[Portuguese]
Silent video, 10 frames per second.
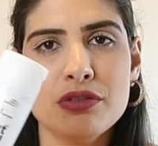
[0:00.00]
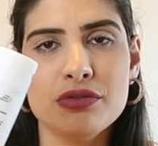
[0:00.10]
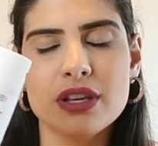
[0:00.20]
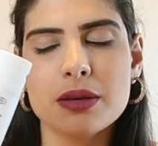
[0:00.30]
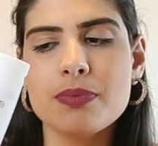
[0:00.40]

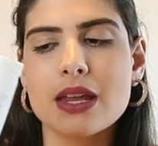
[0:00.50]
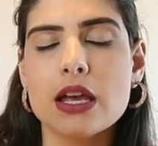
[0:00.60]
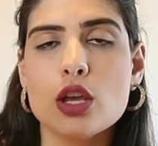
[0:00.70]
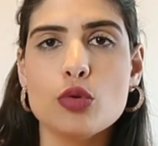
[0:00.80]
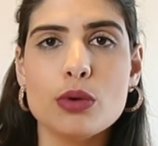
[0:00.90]
leave-in.
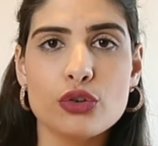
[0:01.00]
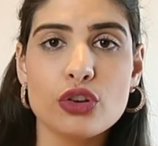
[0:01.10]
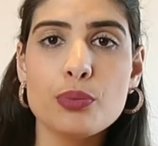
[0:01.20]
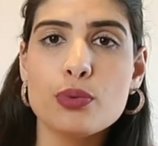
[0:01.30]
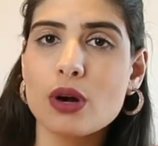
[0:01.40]
E o meu
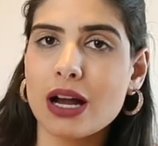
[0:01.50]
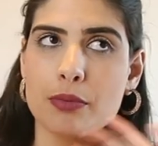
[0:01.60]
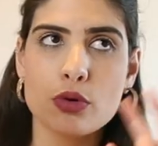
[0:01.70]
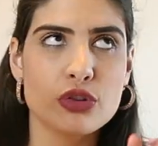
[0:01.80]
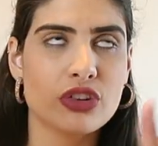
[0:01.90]
shampoo
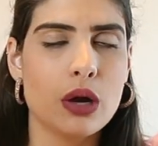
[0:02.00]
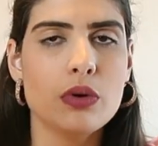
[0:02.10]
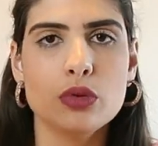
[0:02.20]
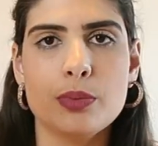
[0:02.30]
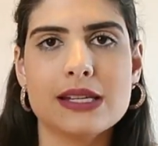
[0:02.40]
acabou
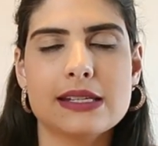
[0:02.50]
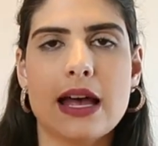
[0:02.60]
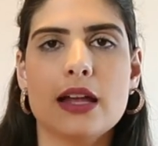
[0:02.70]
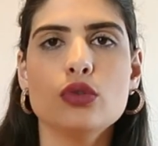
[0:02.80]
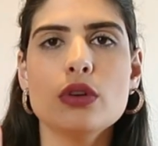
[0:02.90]
já o ano
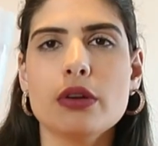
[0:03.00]
passado.